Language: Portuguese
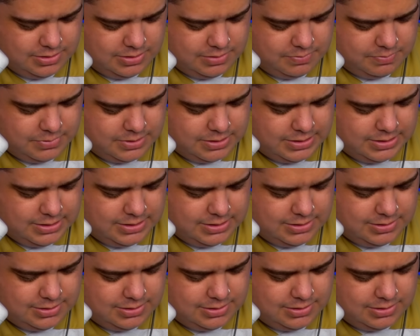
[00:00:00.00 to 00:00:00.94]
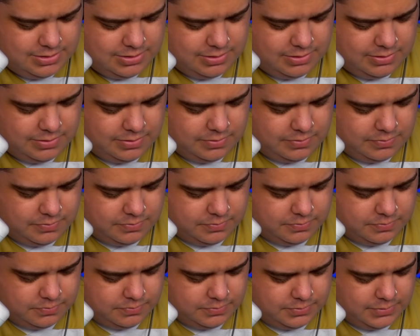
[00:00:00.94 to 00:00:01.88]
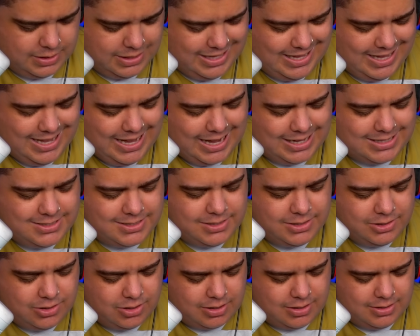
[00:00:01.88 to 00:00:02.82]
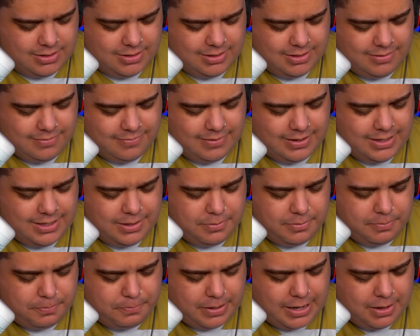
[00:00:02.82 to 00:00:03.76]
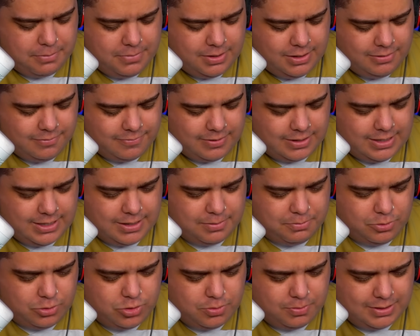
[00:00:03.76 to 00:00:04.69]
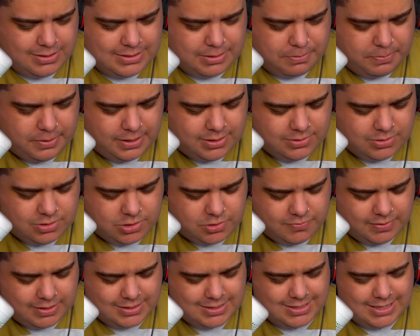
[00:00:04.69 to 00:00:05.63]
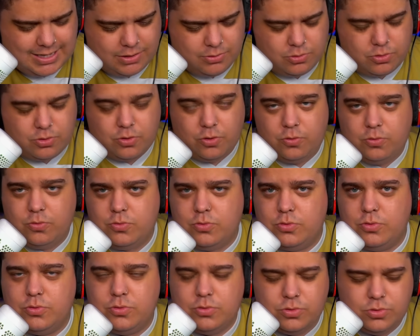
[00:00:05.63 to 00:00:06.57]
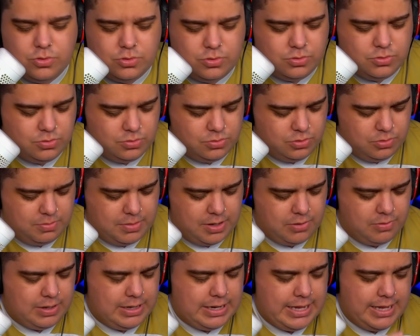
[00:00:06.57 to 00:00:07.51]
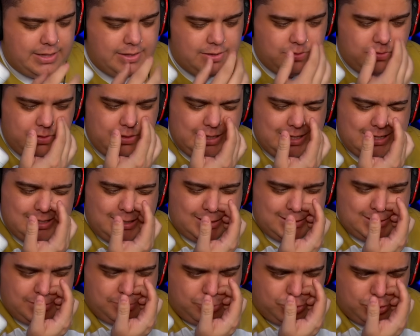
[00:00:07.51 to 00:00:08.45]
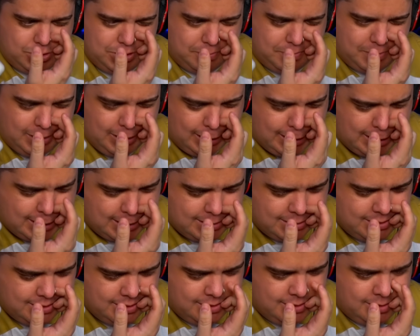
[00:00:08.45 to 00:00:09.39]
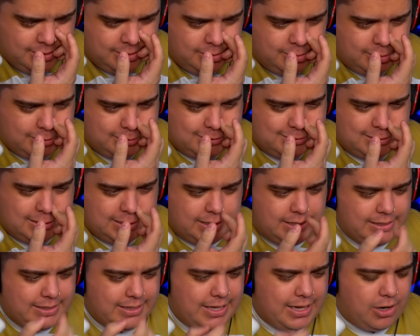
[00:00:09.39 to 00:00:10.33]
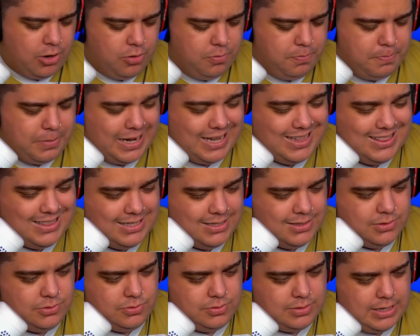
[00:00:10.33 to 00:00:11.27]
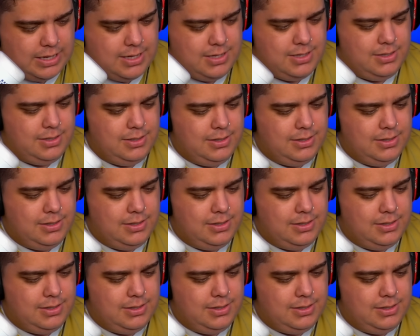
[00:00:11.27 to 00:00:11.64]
Beleza. Assim, ó. Vale, pra mim, valeria muito mais a pena se eu tivesse dado tronco no, no Mago Elétrico e deixasse a bruxa pra lá. Acho que seria ideal pra dano, tá?